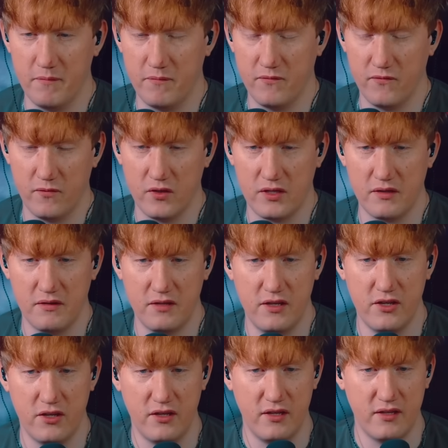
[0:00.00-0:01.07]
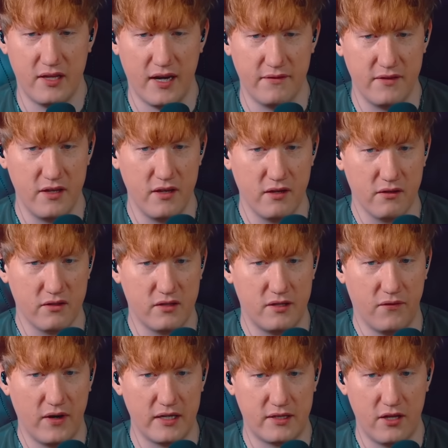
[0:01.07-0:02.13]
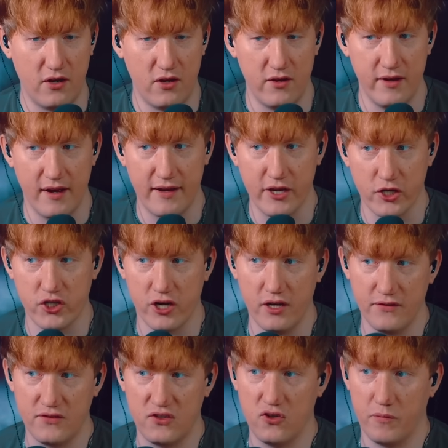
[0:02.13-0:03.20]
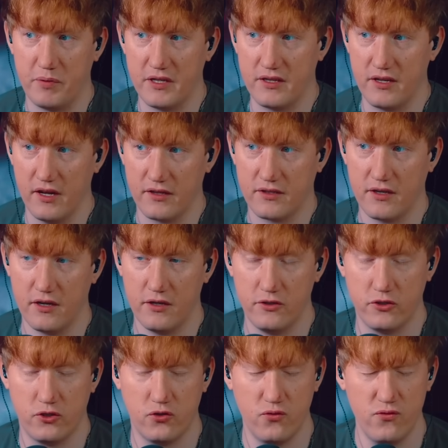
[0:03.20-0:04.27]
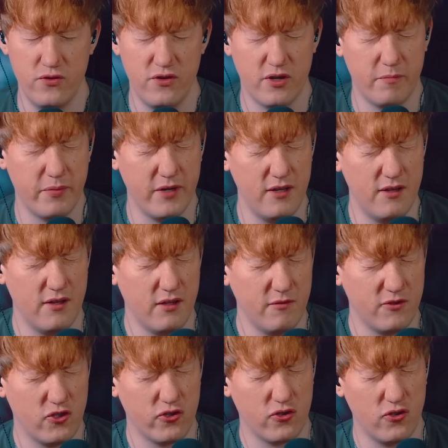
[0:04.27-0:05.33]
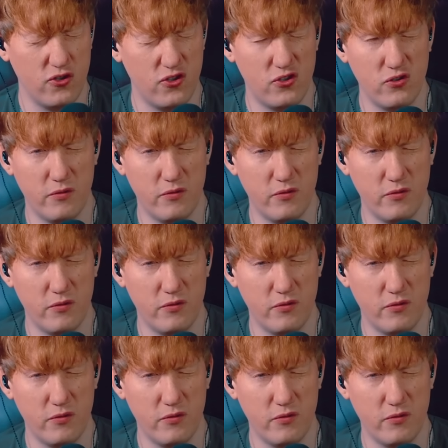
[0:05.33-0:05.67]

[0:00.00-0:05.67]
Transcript: вот не, недавние 2-3 дня я жрал все подряд. Карлс Джуниор поел, что-то еще